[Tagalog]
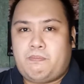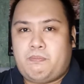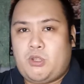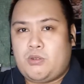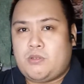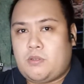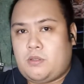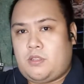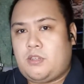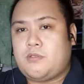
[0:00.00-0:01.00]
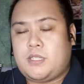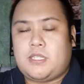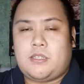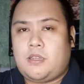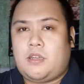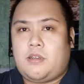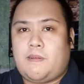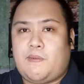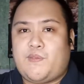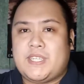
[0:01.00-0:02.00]
though those
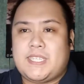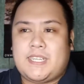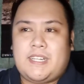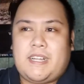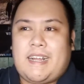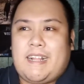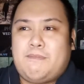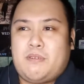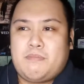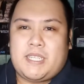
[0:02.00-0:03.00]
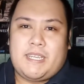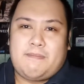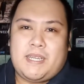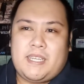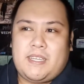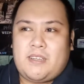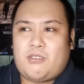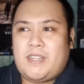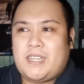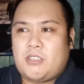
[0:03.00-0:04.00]
uh, physical albums ay magiging
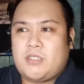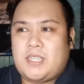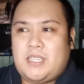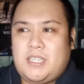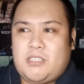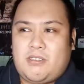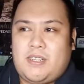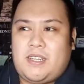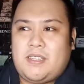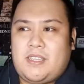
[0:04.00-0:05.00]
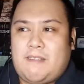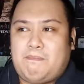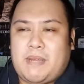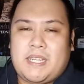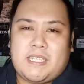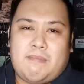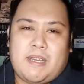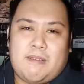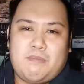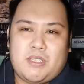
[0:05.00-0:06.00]
collector's edition na lang din para sa
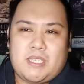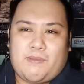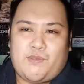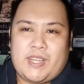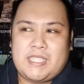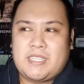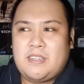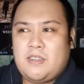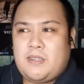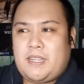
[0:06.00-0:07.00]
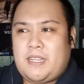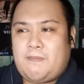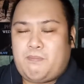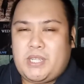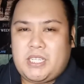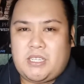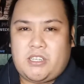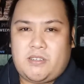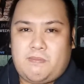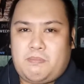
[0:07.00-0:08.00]
mga music fans. And pwede
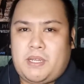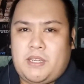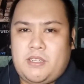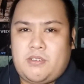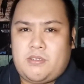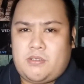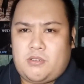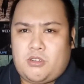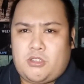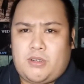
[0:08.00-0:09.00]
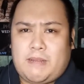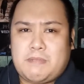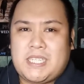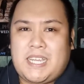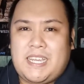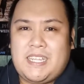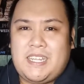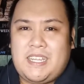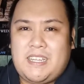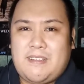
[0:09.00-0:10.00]
siyang pang ano, autograph
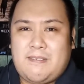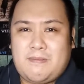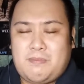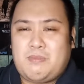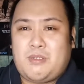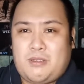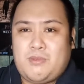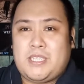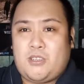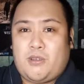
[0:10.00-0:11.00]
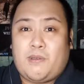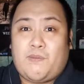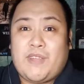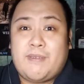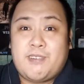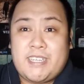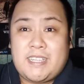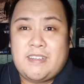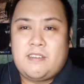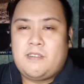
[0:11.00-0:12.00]
signing with your favorite
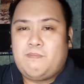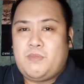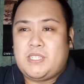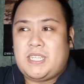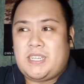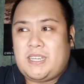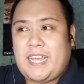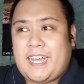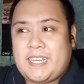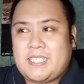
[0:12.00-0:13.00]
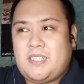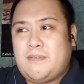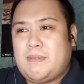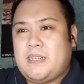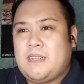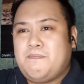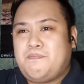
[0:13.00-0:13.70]
music acts, di ba?